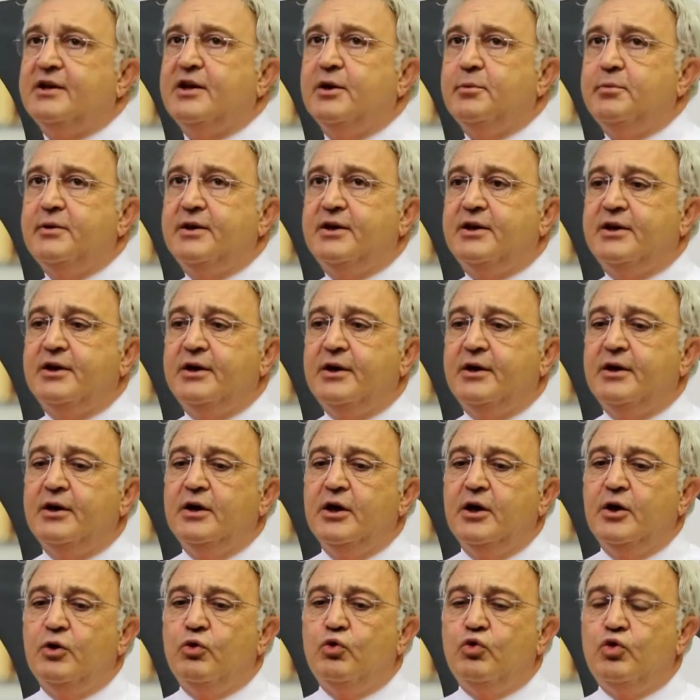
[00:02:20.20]
tabii ki
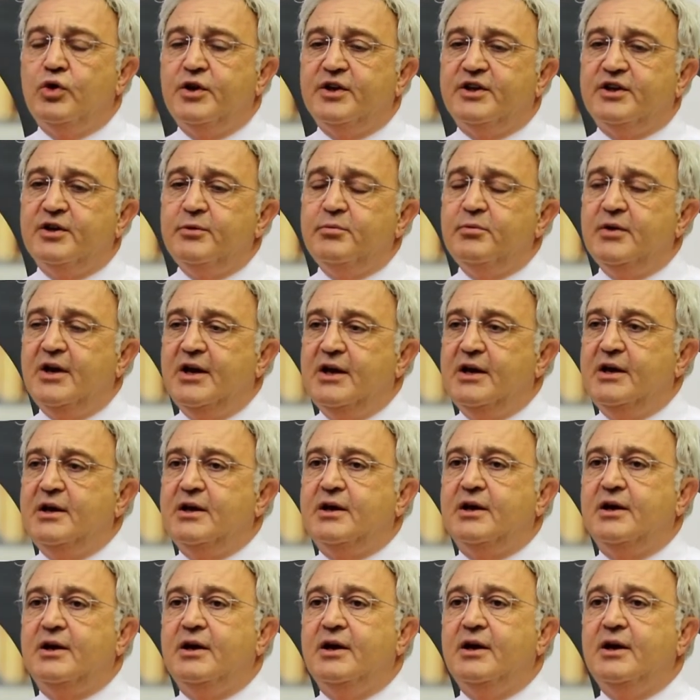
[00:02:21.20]
üretimle
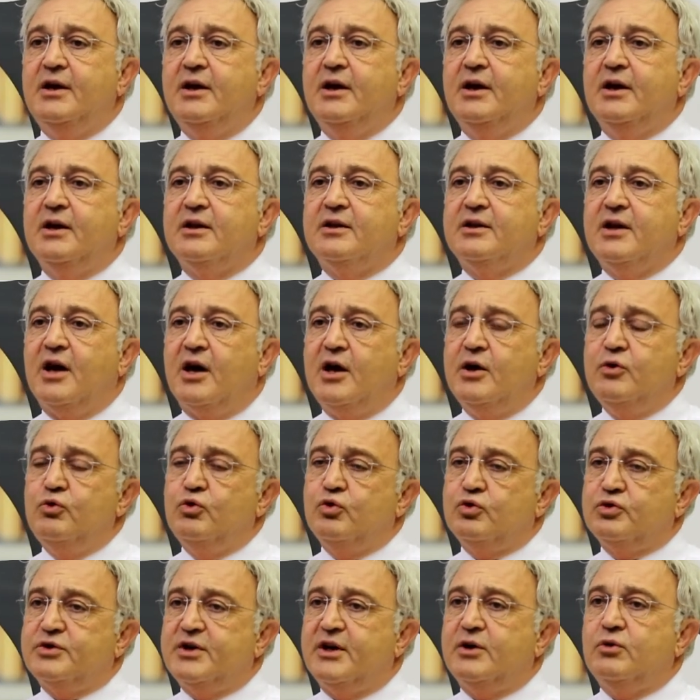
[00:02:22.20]
ilgili daha
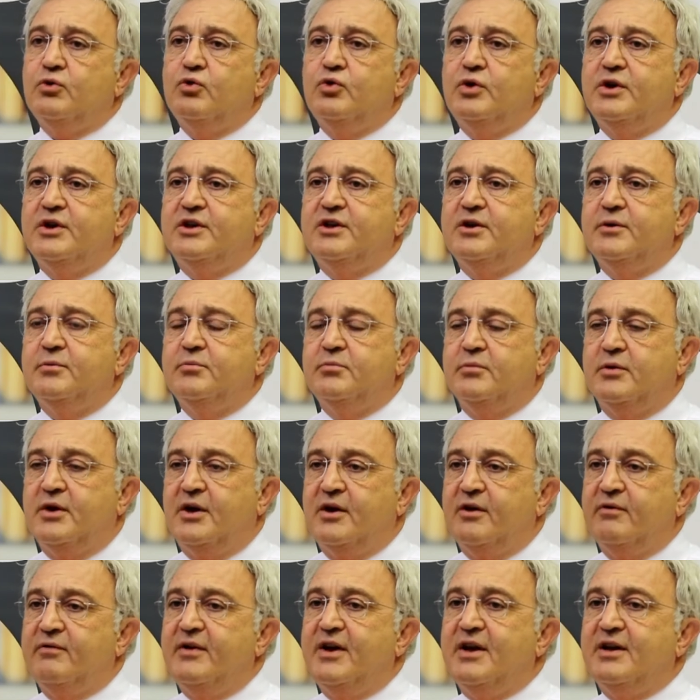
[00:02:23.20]
yüksek üretim
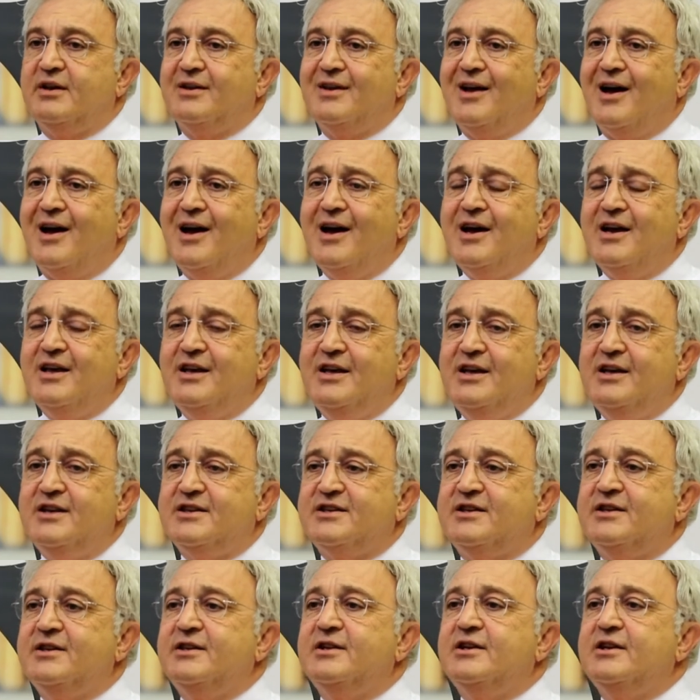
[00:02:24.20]
ve daha iyi
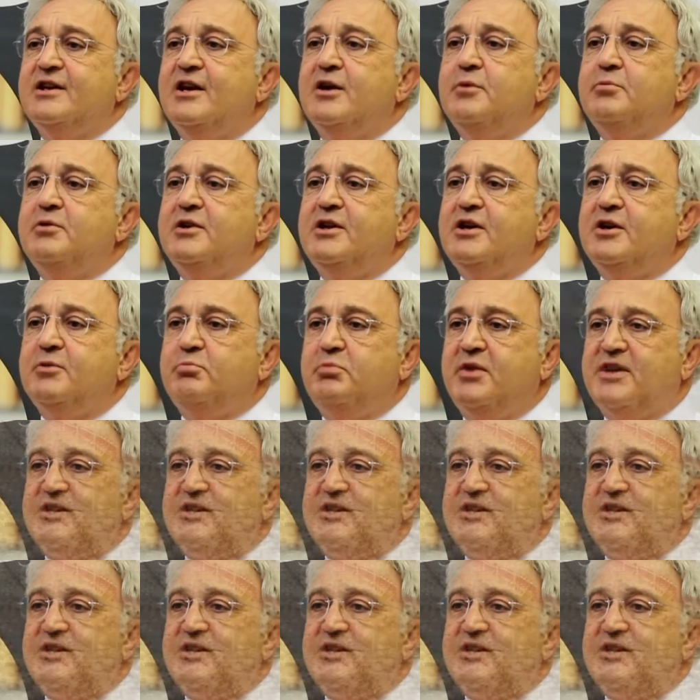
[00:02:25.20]
sindirilebilir